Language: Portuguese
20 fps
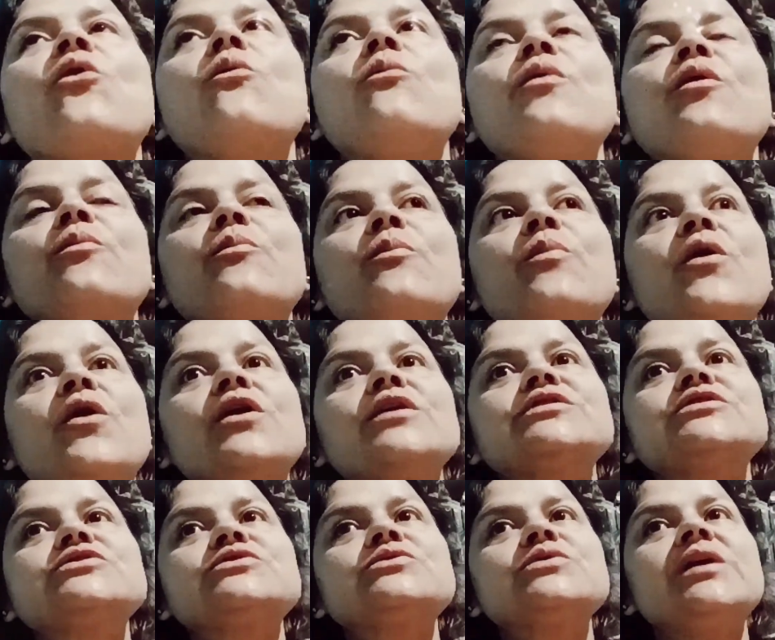como eu
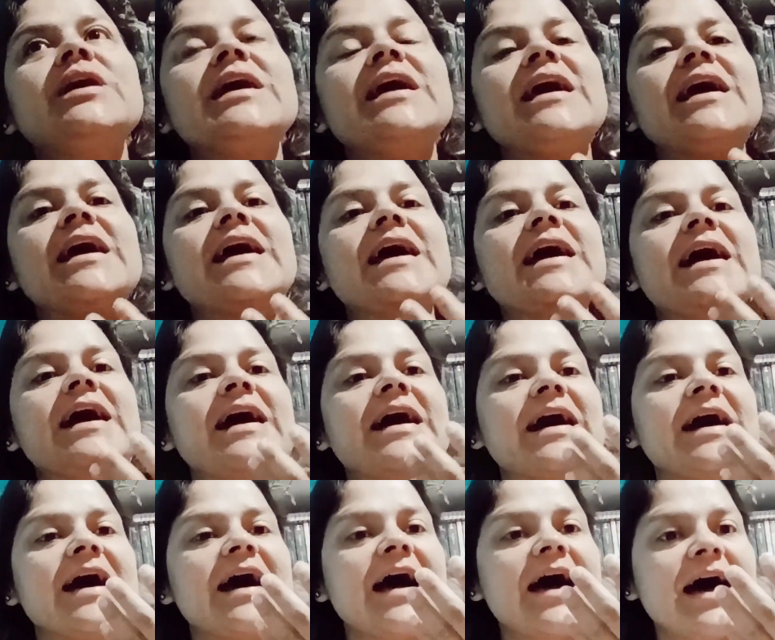posso
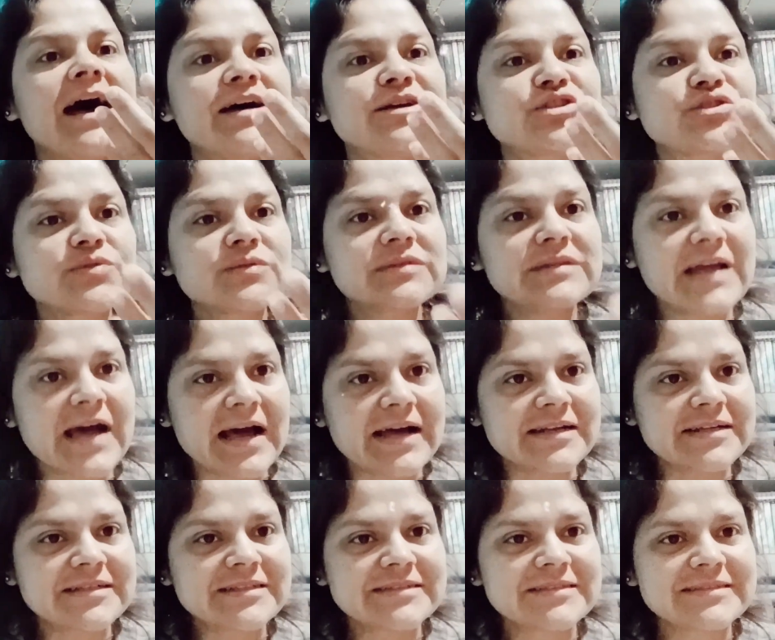
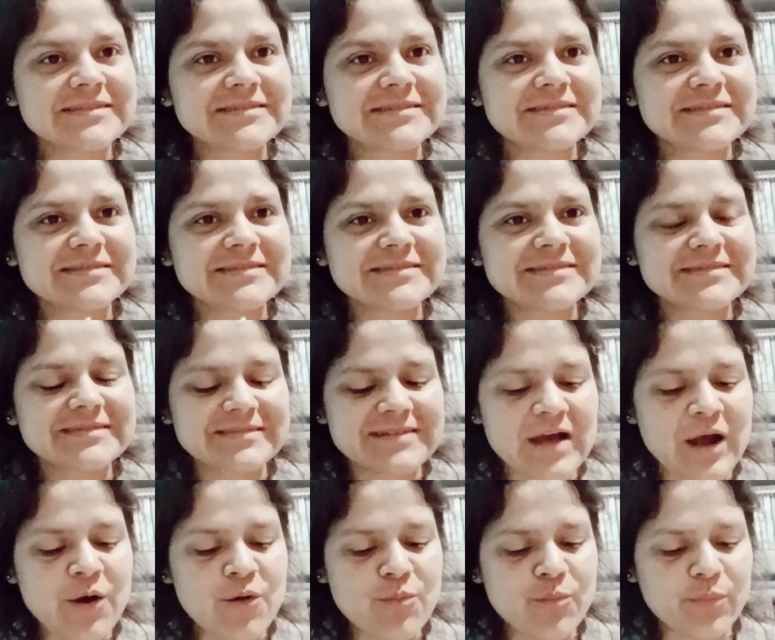ajudar
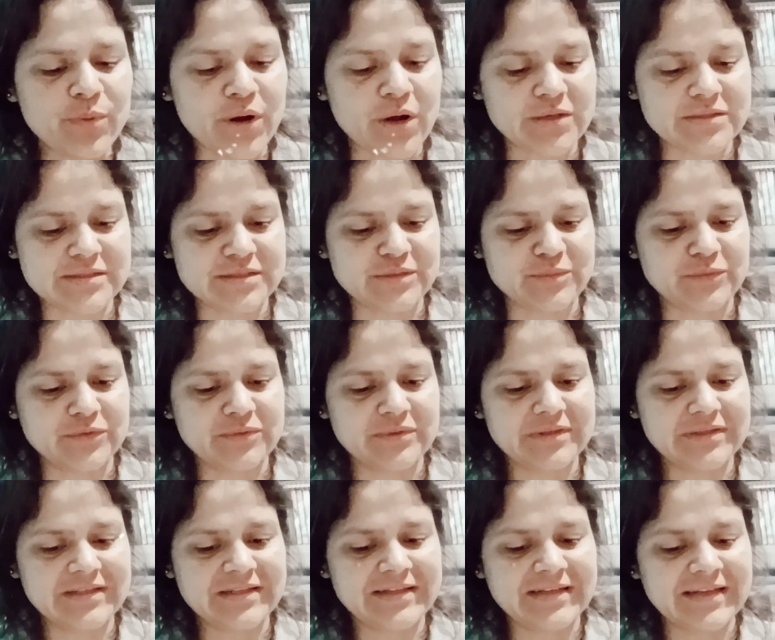ao próximo,
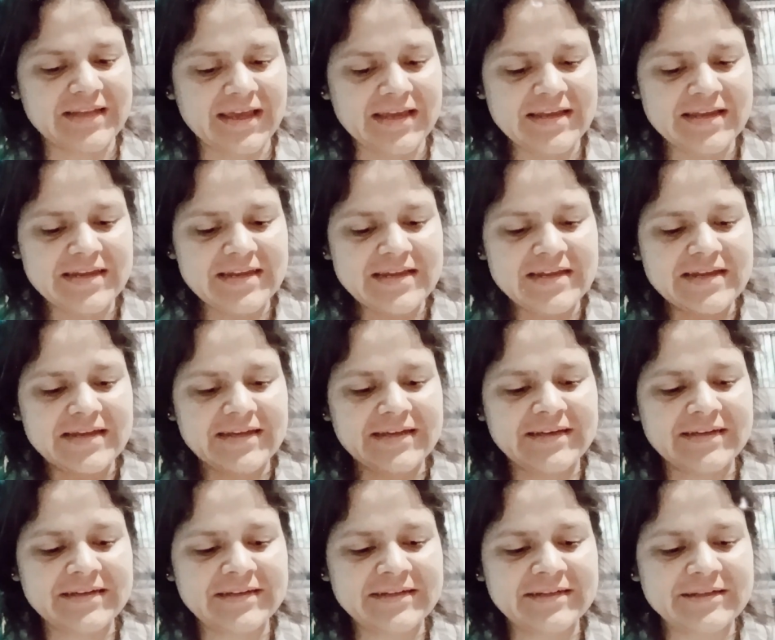né?
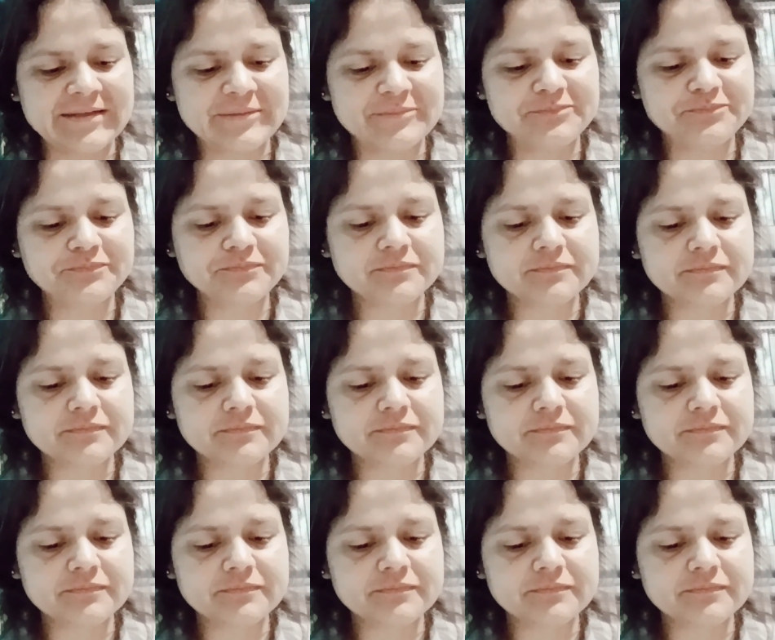Uh,